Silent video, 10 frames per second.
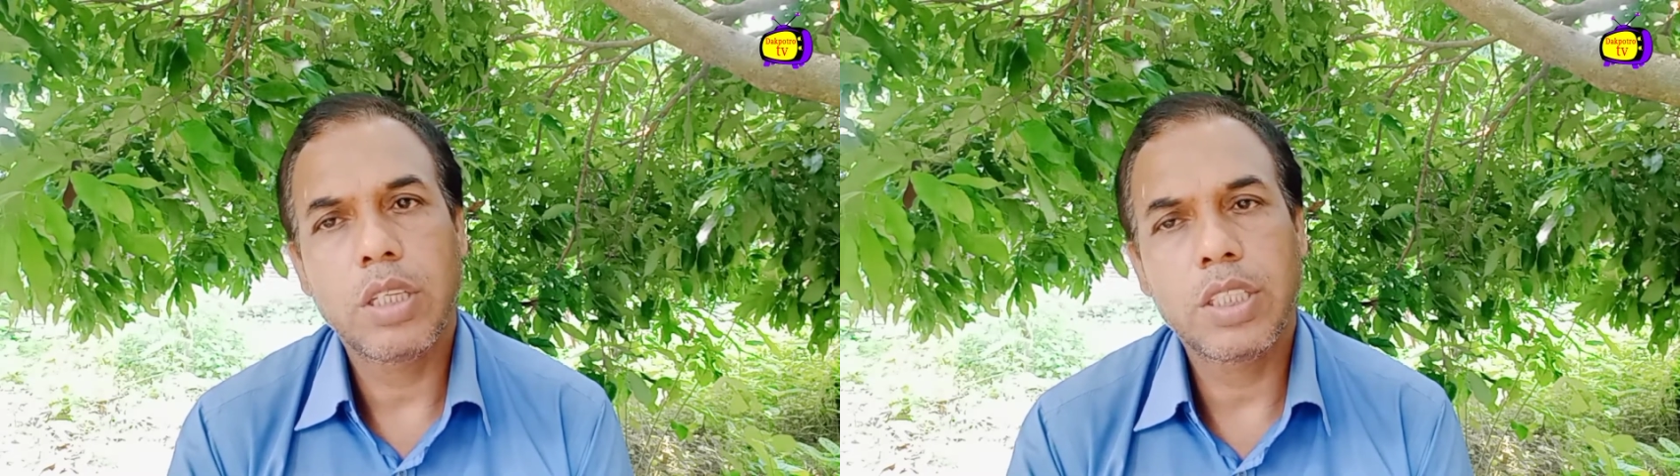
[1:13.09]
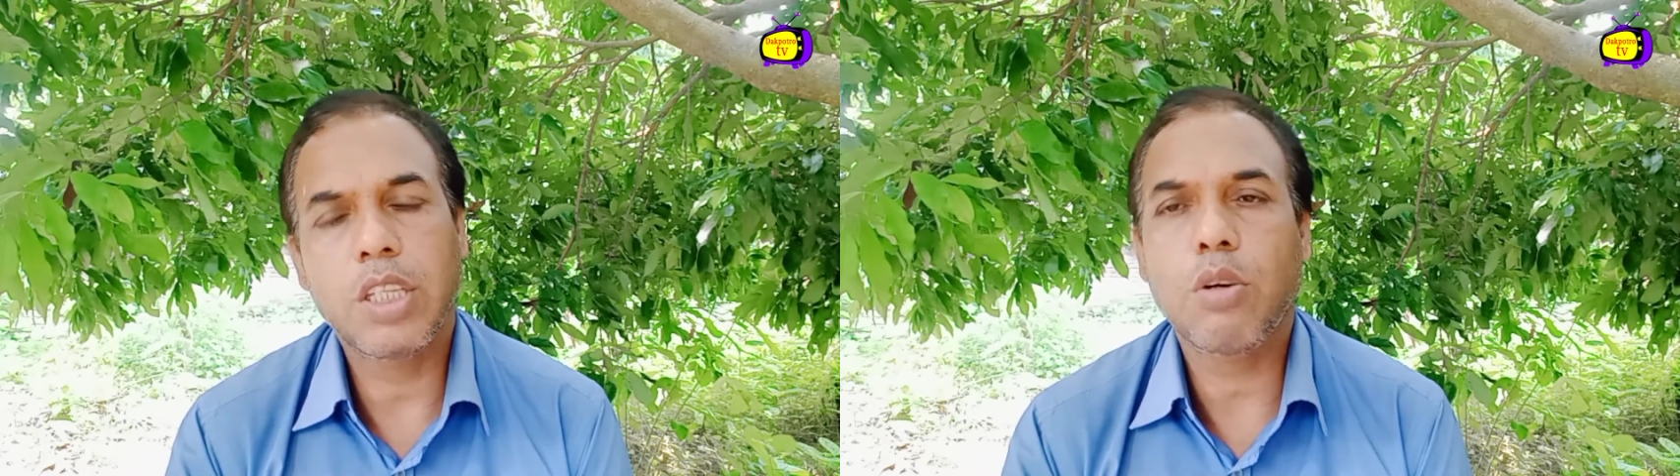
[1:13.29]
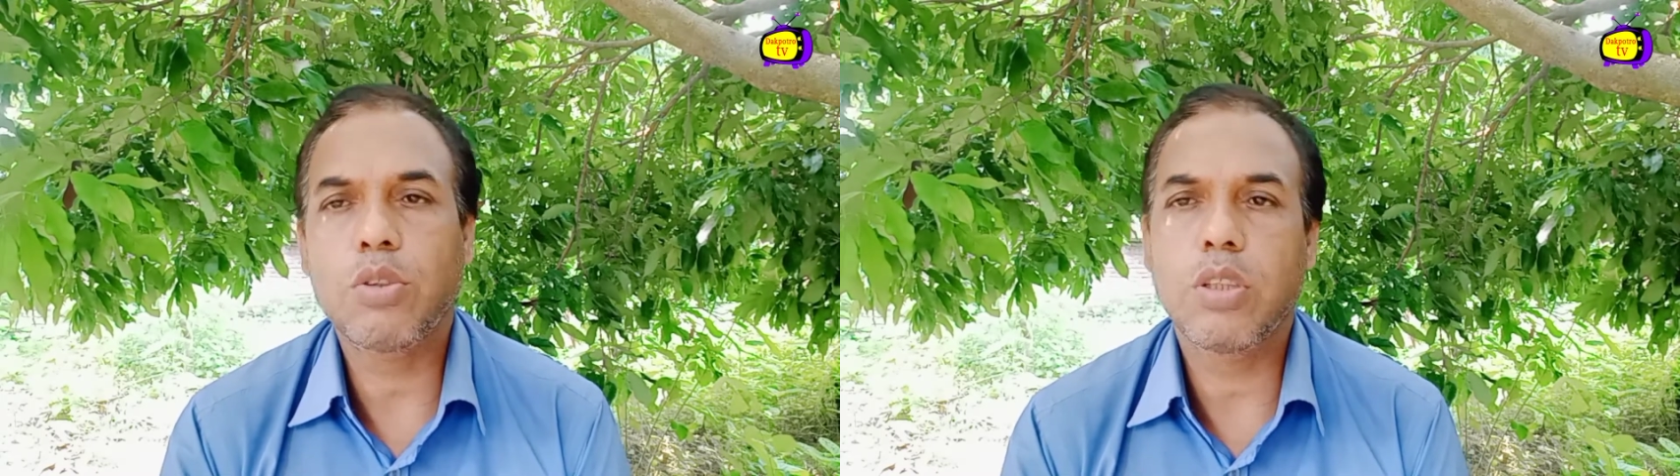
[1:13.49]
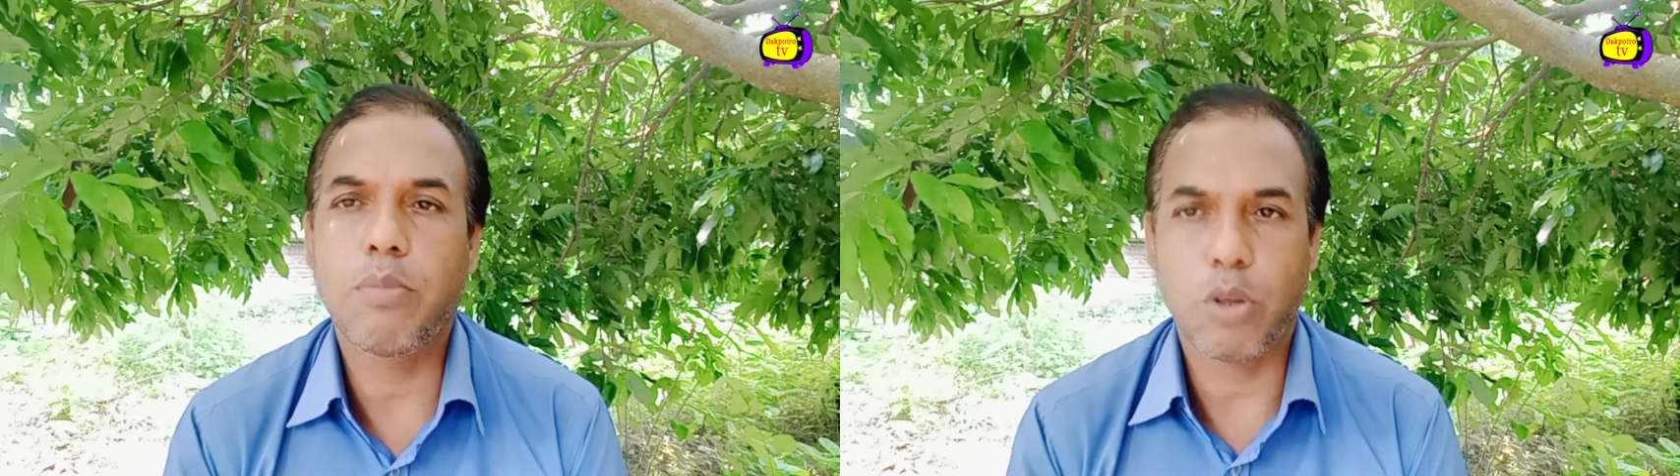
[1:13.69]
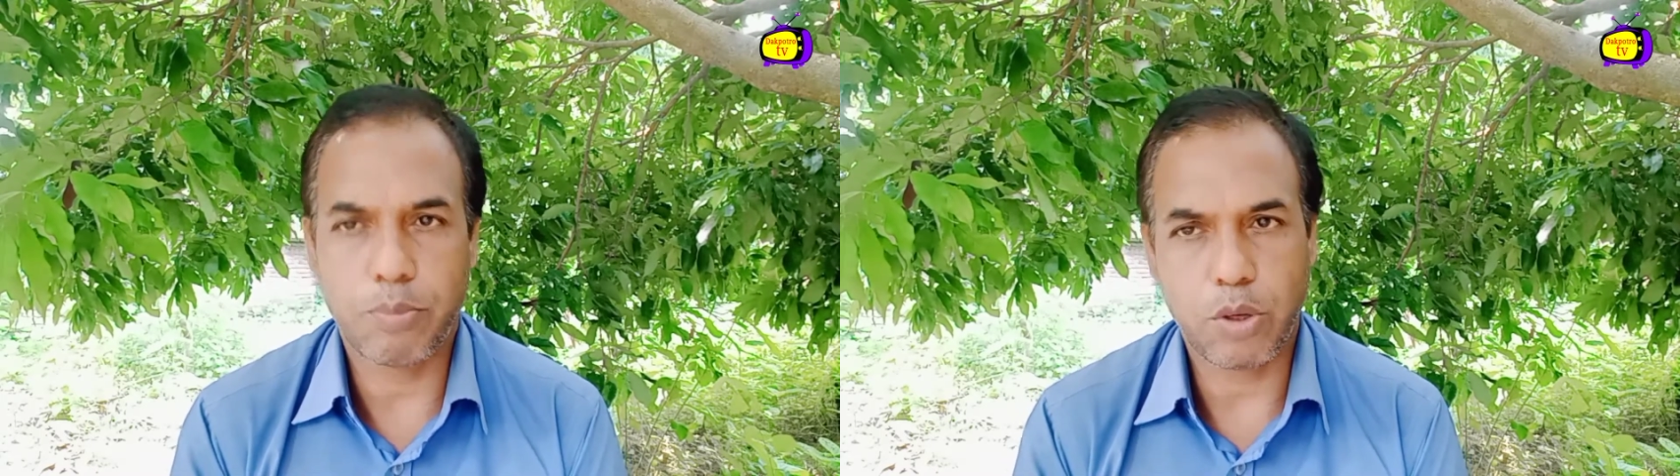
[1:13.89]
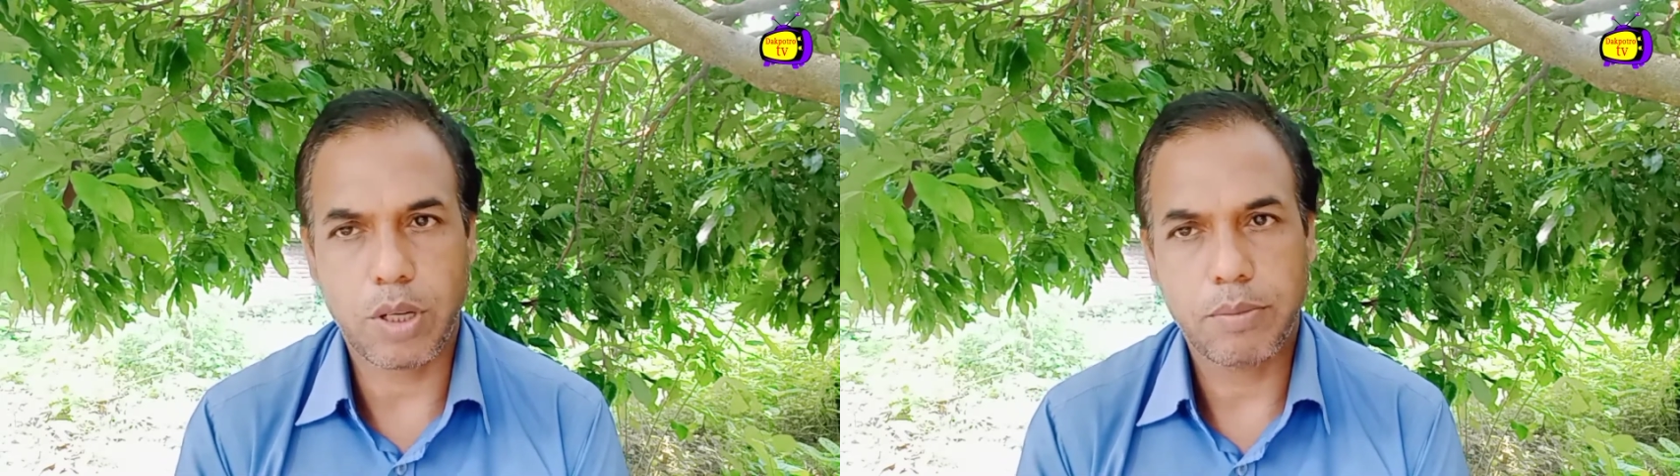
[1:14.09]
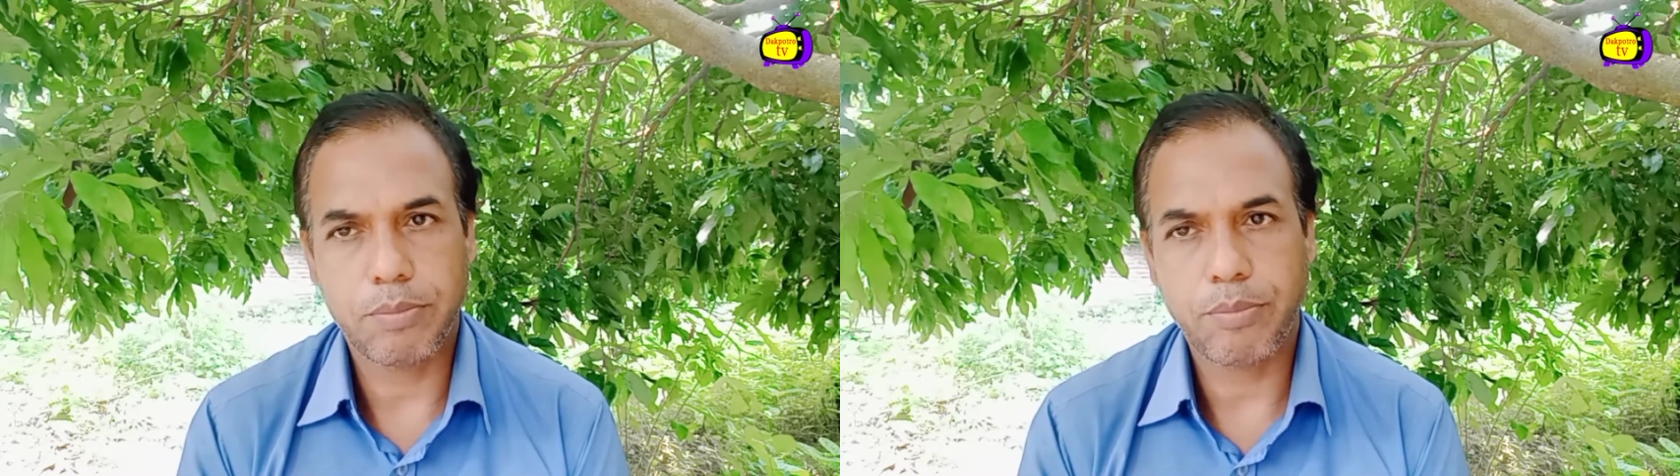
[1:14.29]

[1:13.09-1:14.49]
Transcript: সেটা হচ্ছে বই পড়া